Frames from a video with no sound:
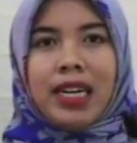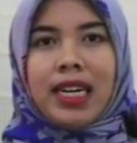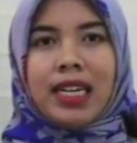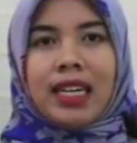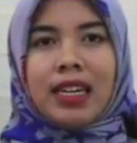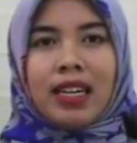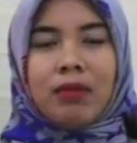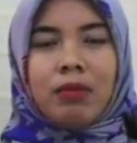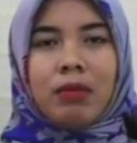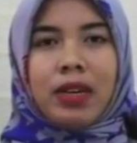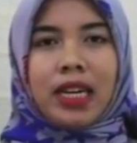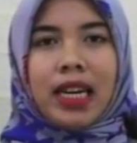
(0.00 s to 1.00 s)
akhirnya
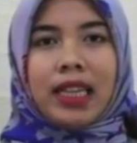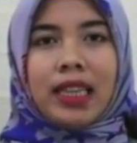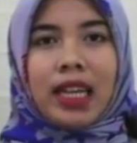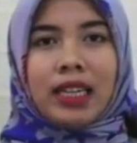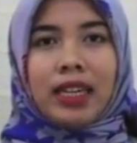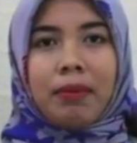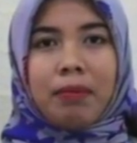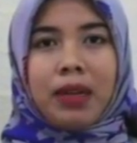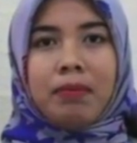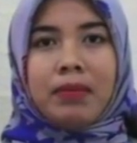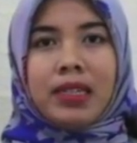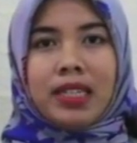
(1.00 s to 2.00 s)
memberikan
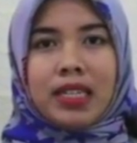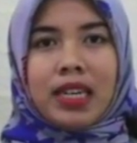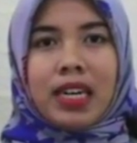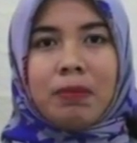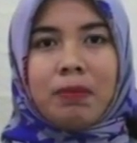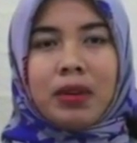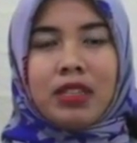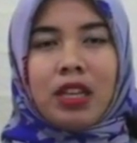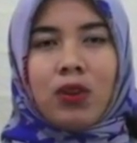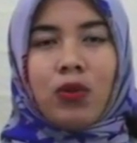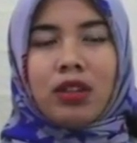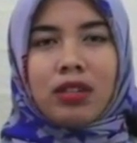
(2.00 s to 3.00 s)
tanggapan mengenai
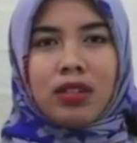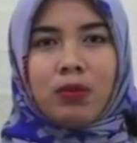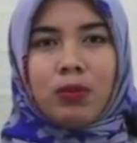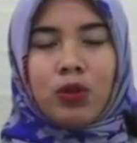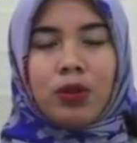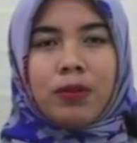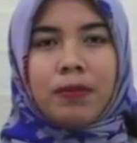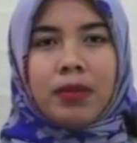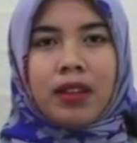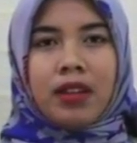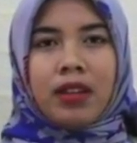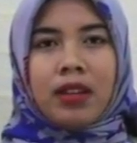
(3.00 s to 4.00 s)
peristiwa tersebut.
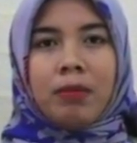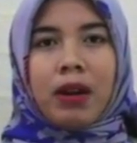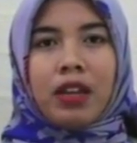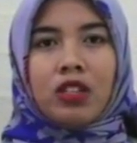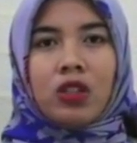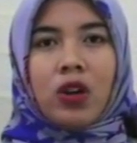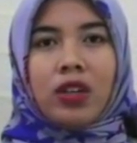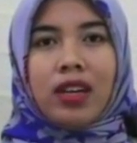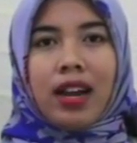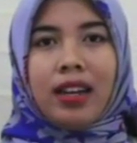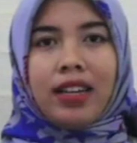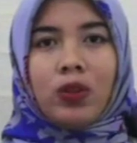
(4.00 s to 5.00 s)
Brasto
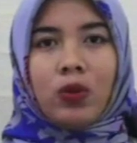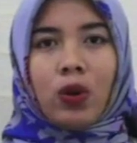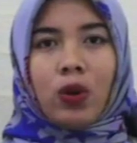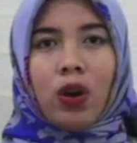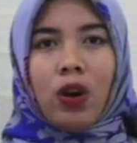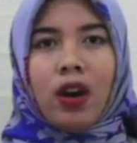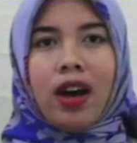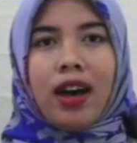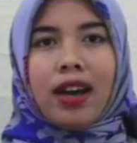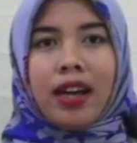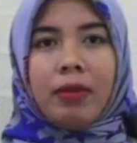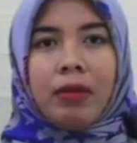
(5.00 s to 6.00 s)
Gali Nugroho,
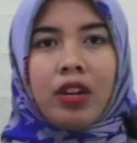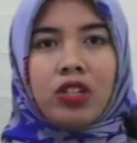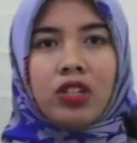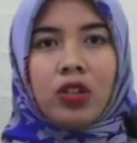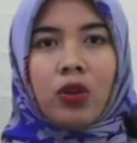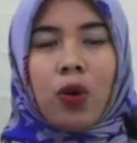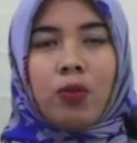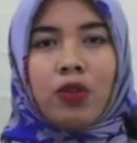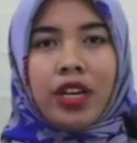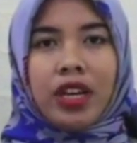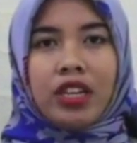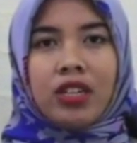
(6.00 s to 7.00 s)
Area Manager
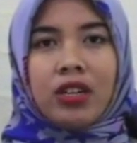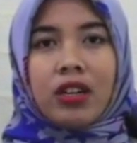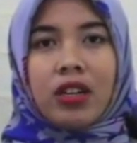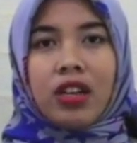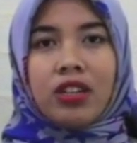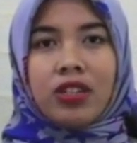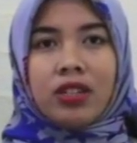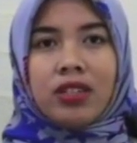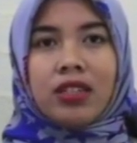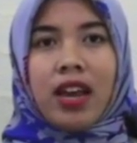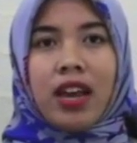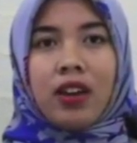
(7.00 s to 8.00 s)
Communication
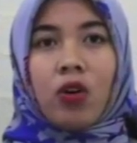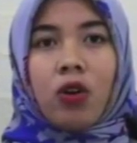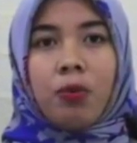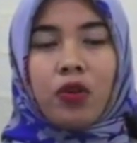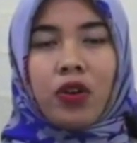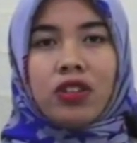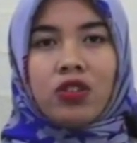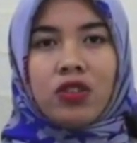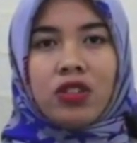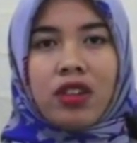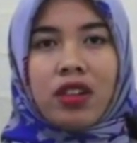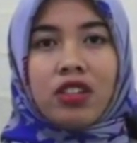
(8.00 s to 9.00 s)
Relations and Corporate
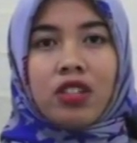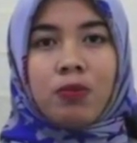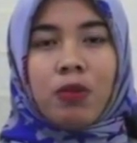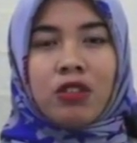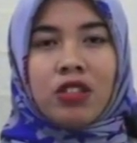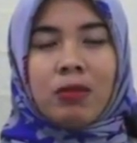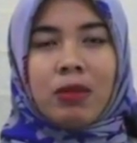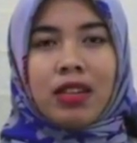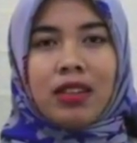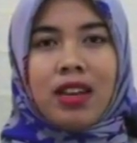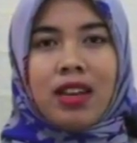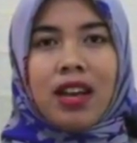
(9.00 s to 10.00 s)
Social
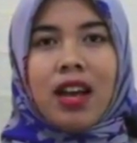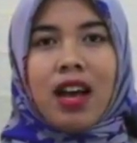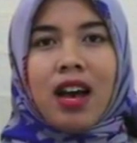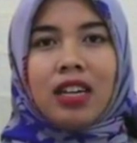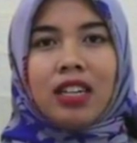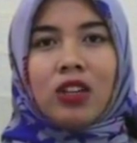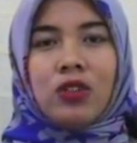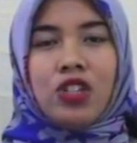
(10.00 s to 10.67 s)
Responsibility atau